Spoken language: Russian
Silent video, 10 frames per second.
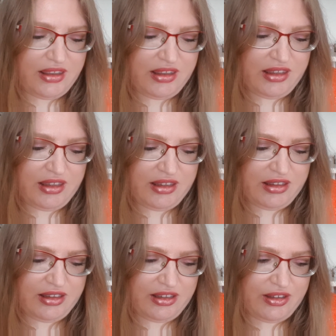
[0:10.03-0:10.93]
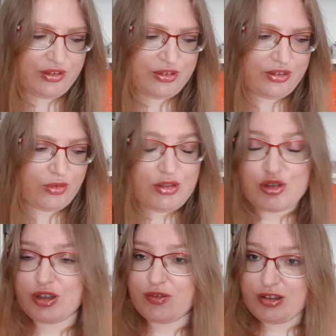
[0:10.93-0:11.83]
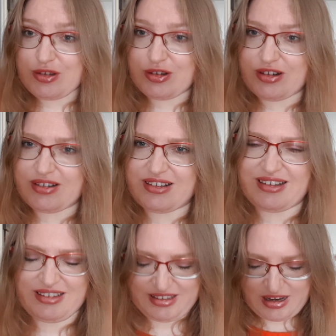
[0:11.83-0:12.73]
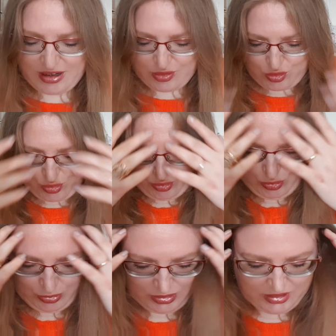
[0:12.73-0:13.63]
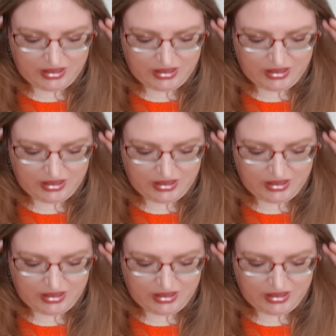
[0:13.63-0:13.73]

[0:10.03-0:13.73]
И сегодняшнее видео э, я хочу,